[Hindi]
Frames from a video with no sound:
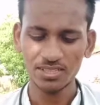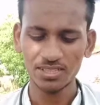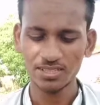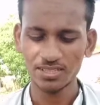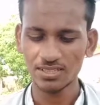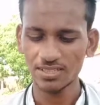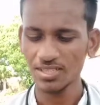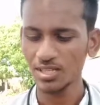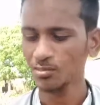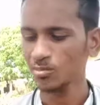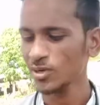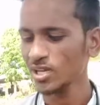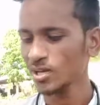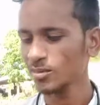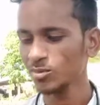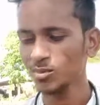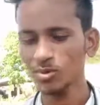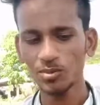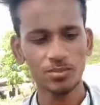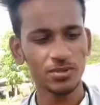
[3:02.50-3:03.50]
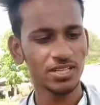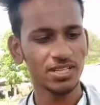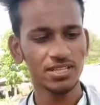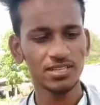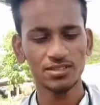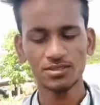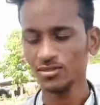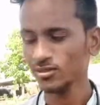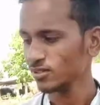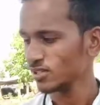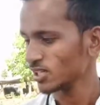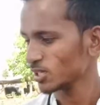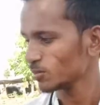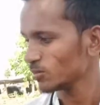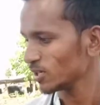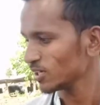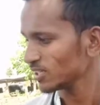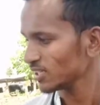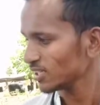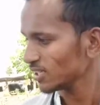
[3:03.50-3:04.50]
कितनी लंबाई आपको मिलेगी तो
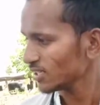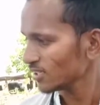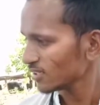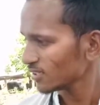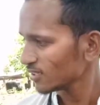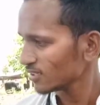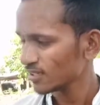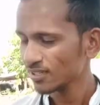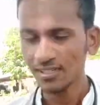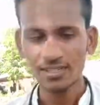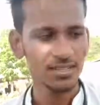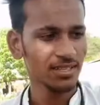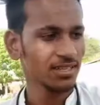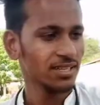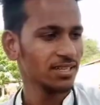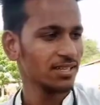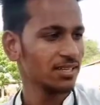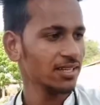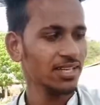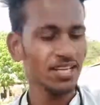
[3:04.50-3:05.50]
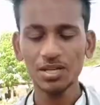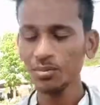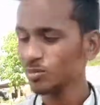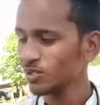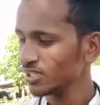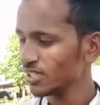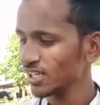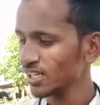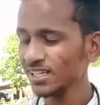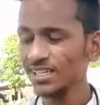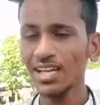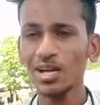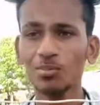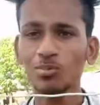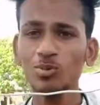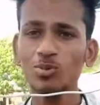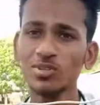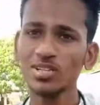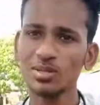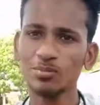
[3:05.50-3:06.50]
लगभग ये एक मीटर की
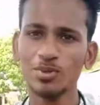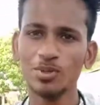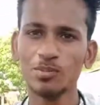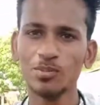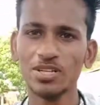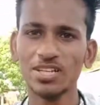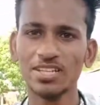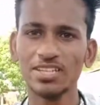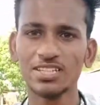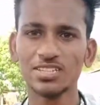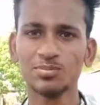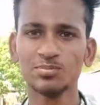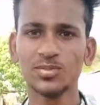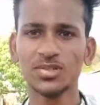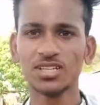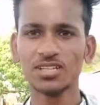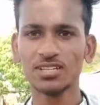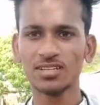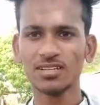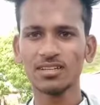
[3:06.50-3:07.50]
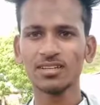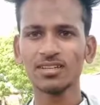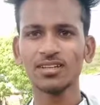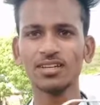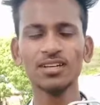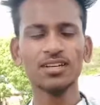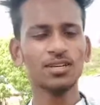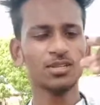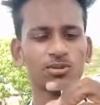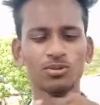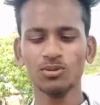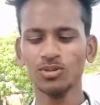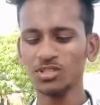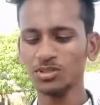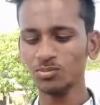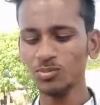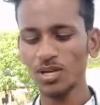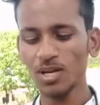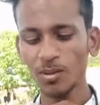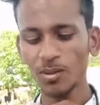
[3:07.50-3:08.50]
आपको केबल मिलेगी इसमें तो
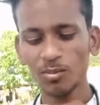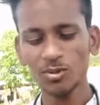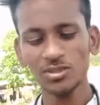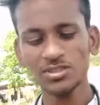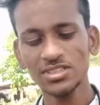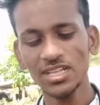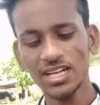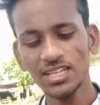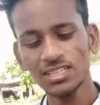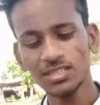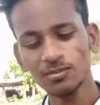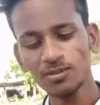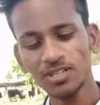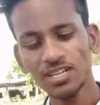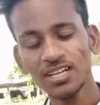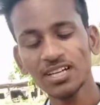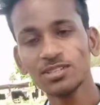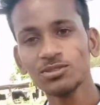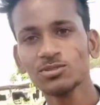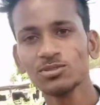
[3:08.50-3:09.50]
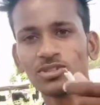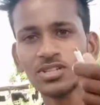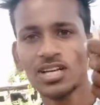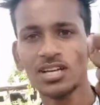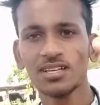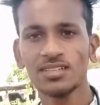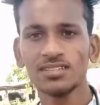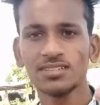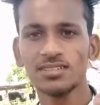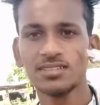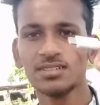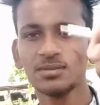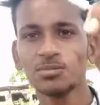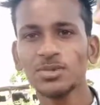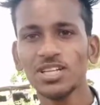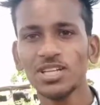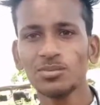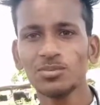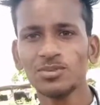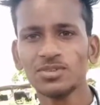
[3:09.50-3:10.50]
इसमें आपको चार्जिंग मिलेगा यू
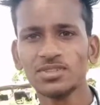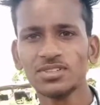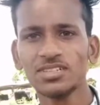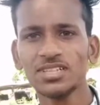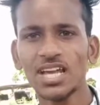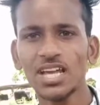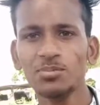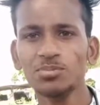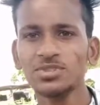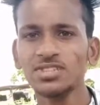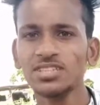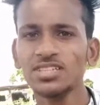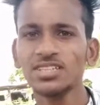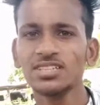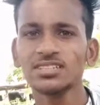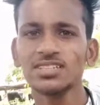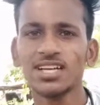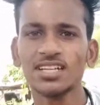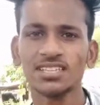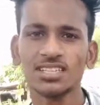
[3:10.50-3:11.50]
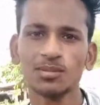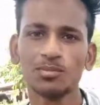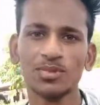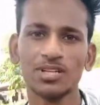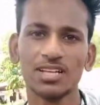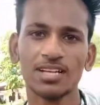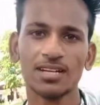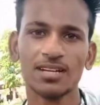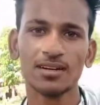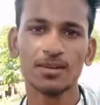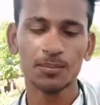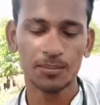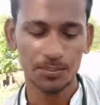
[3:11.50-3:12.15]
मतलब टाइप सी चार्जर मिलेगा